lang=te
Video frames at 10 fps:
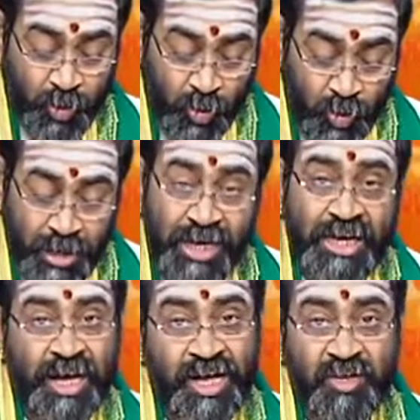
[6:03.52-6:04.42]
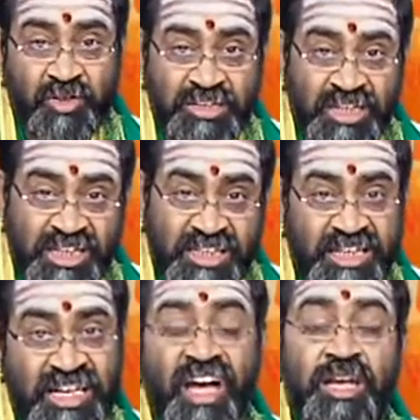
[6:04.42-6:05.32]
ఇందులోనే కానవచ్చే
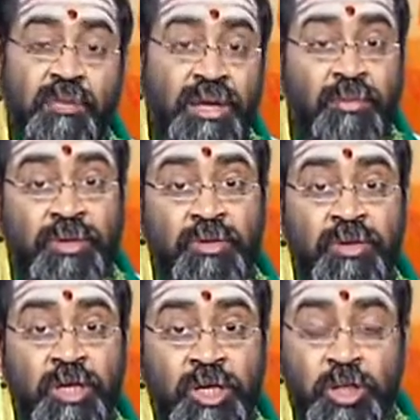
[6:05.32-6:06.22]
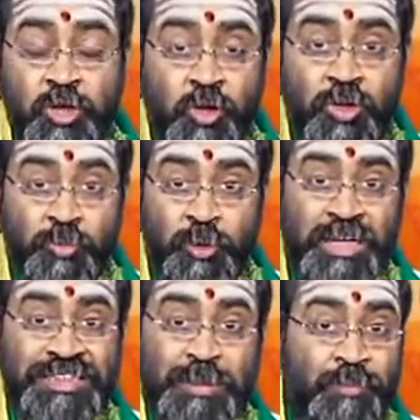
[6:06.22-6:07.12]
ఇన్నిటా నీ మహిమలు ఇదిగో
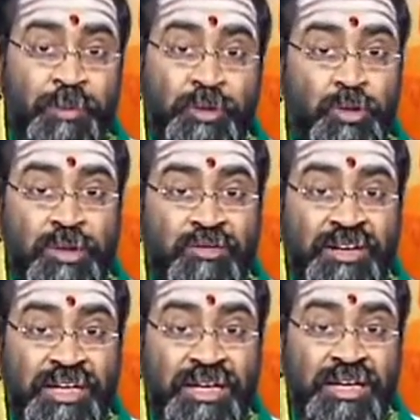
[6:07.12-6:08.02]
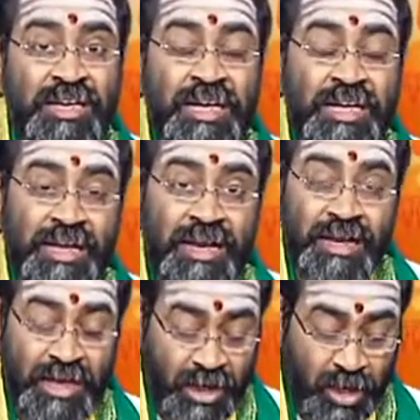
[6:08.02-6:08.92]
ఇప్పుడు నేను చెప్పబోతున్నటువంటి నీ
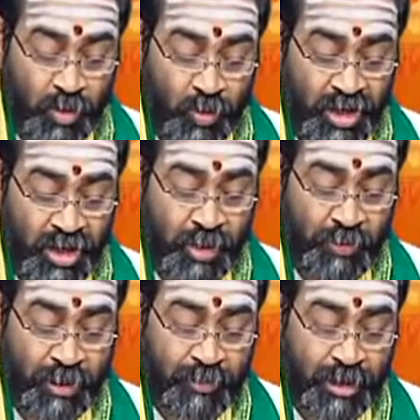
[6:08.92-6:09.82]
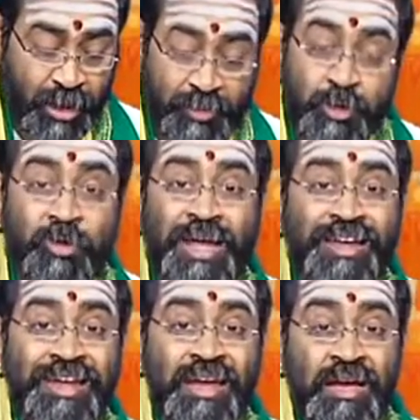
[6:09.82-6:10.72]
లీలల్లోనే నీ మహిమలు
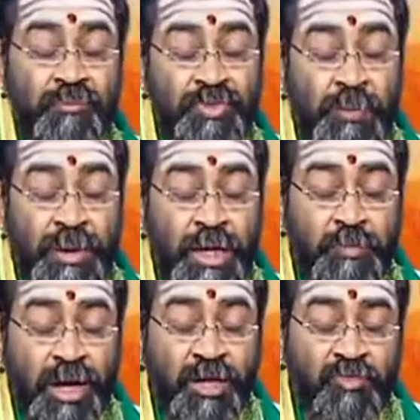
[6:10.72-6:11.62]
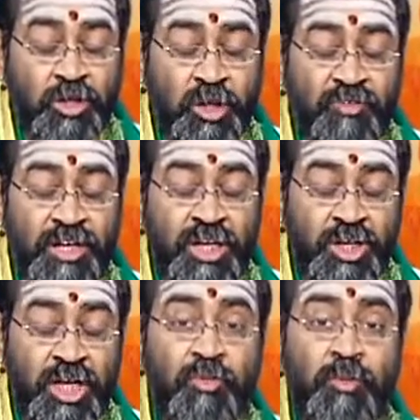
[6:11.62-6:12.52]
కనబడుతున్నాయి ఇంత మహిమాన్వితుడివైన
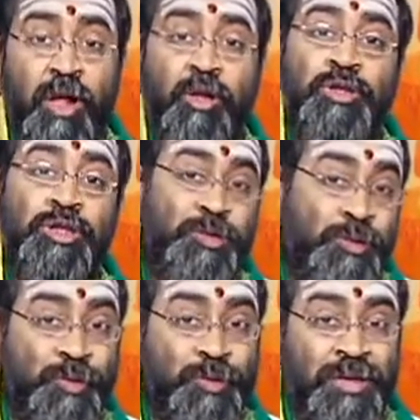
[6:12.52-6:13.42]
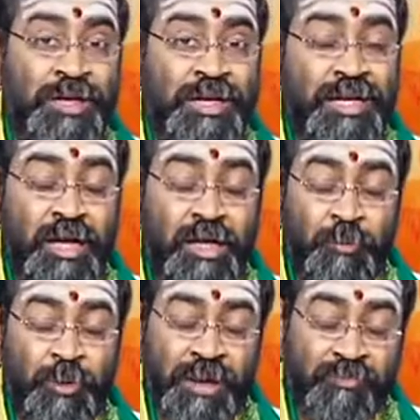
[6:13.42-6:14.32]
నీవు మాకు దిక్కు ఈ
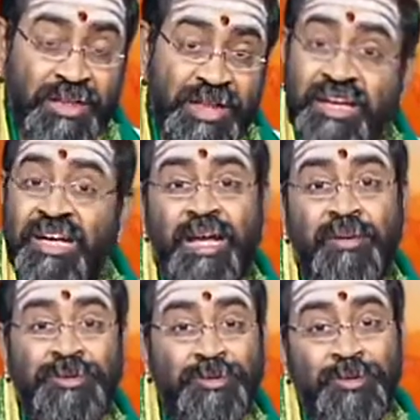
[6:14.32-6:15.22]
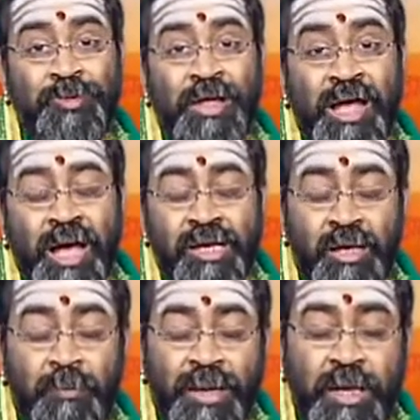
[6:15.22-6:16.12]
అన్నప్పుడు ఎంత ధైర్యం కనబడుతుందో
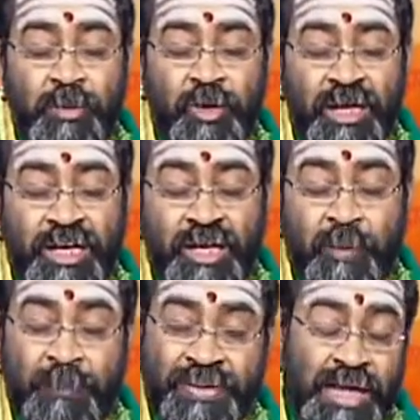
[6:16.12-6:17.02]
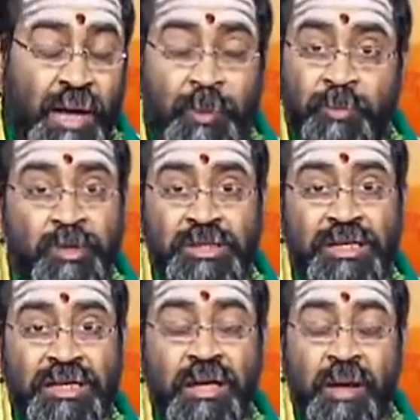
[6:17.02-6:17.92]
అన్ని మహిమలు కలిగిన
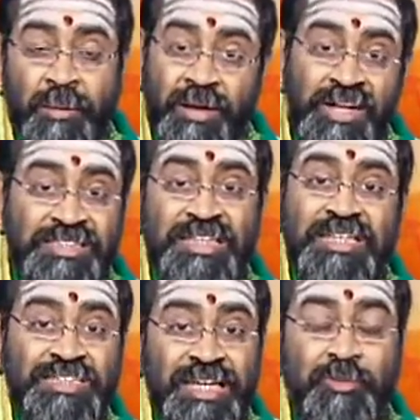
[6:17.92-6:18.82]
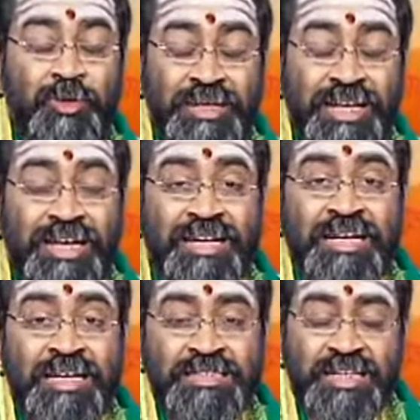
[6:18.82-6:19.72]
ప్రతాపమూర్తిని మనం ఆశ్రయించాము అంటే
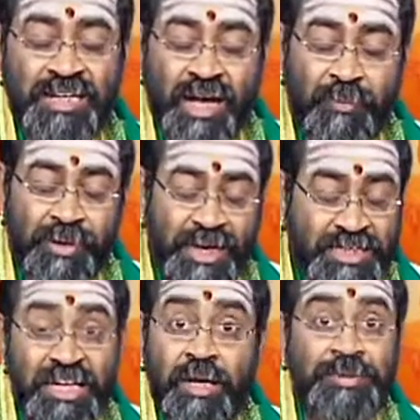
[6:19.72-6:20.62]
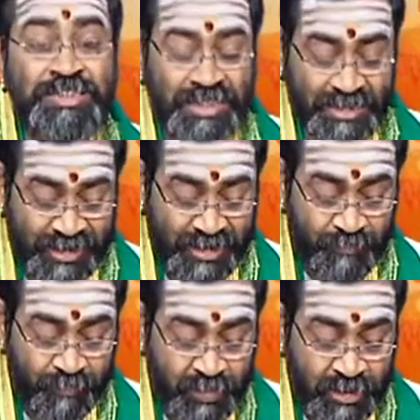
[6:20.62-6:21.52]
శ్రీరామ రక్ష లభించినట్లే
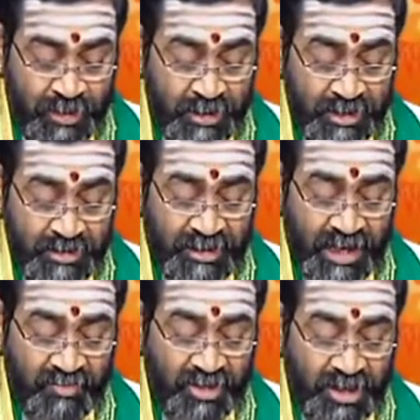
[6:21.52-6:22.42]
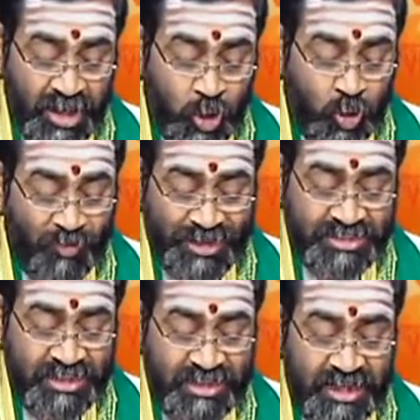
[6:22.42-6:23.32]
దేవ నీకు
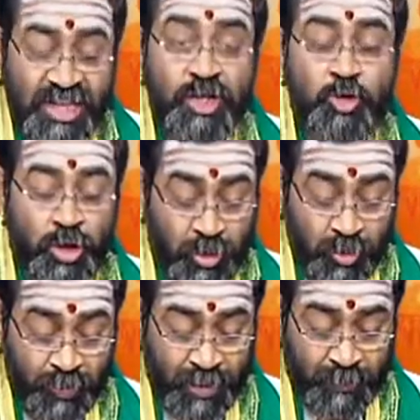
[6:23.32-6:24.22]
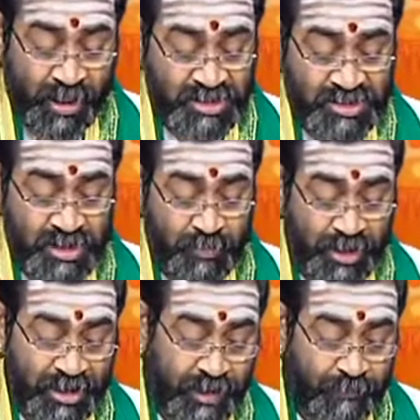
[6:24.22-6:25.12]
వలసితే తృణము
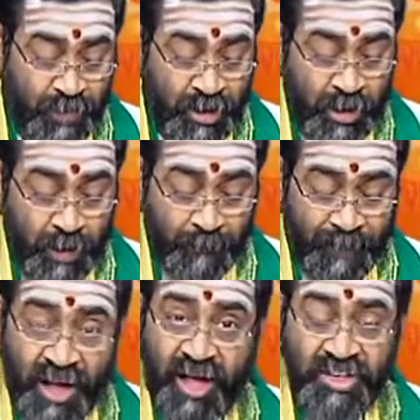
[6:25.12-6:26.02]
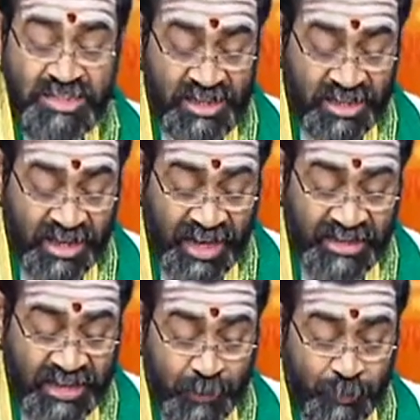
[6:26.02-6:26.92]
బ్రహ్మాస్త్రమాయే భావించి
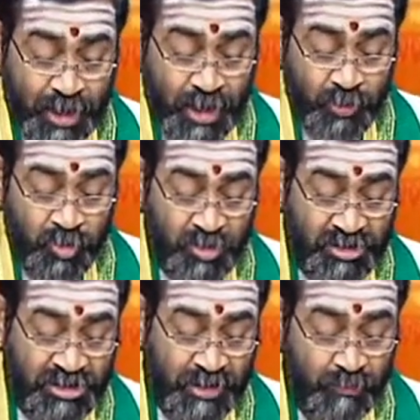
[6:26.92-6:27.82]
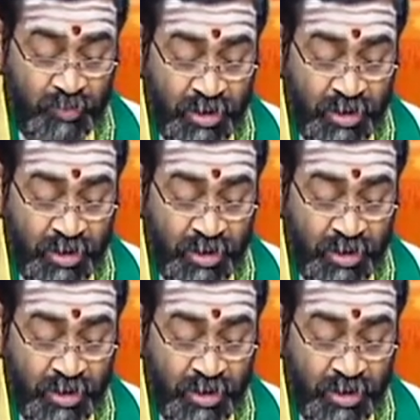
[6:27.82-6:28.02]
రాతికి ప్రాణము వచ్చి